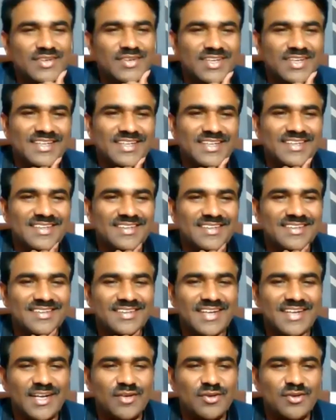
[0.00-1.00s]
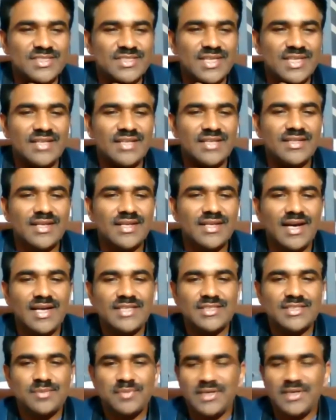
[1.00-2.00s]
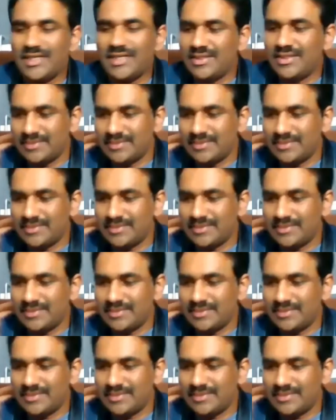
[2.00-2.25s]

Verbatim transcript: ఓకే రైట్ ఒకసారి అందరికి హాయ్ చెప్పండి